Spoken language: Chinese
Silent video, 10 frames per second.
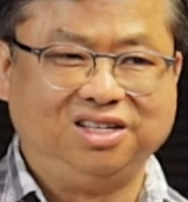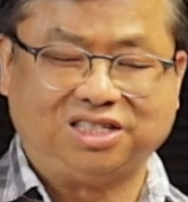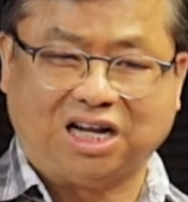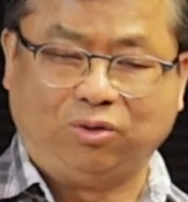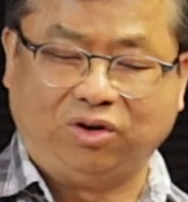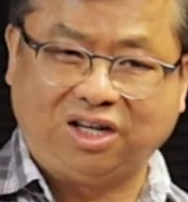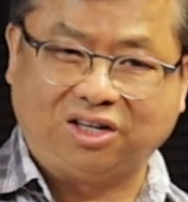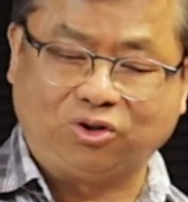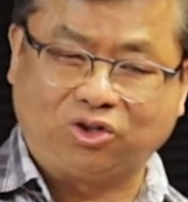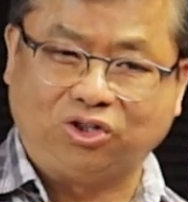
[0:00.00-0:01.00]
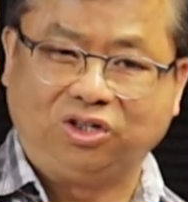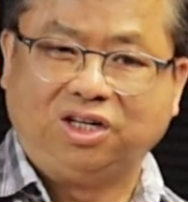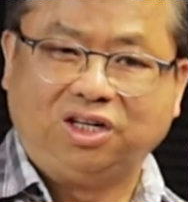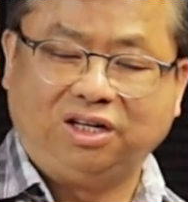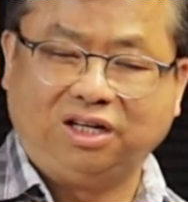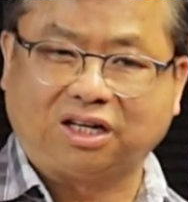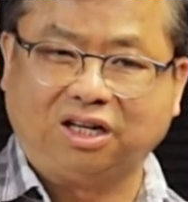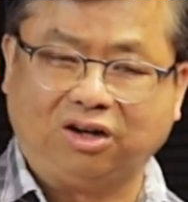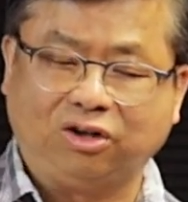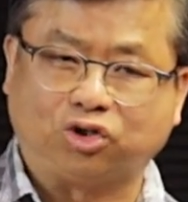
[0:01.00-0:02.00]
查雅文呢就是那
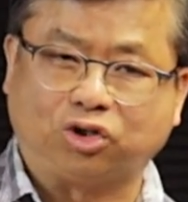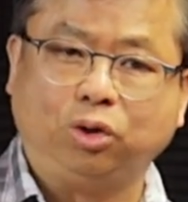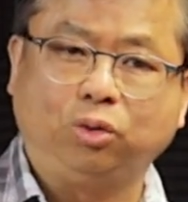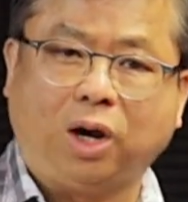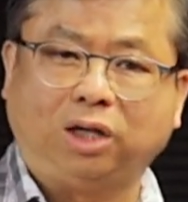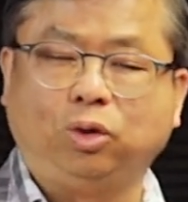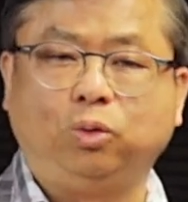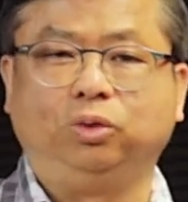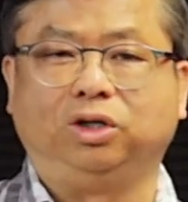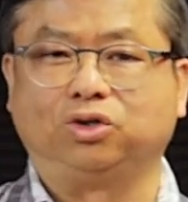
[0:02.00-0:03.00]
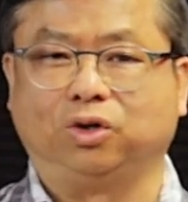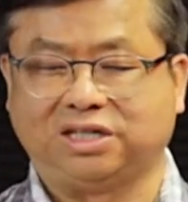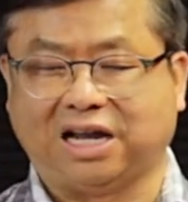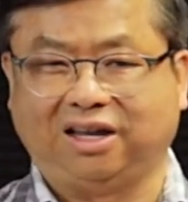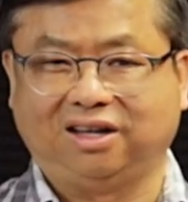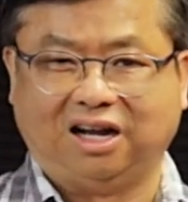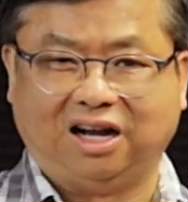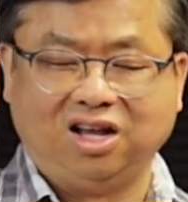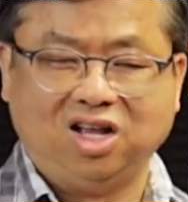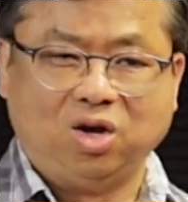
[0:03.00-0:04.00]
个神话动物的所在
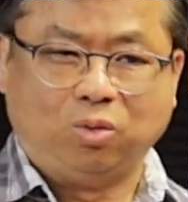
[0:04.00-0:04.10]
啊。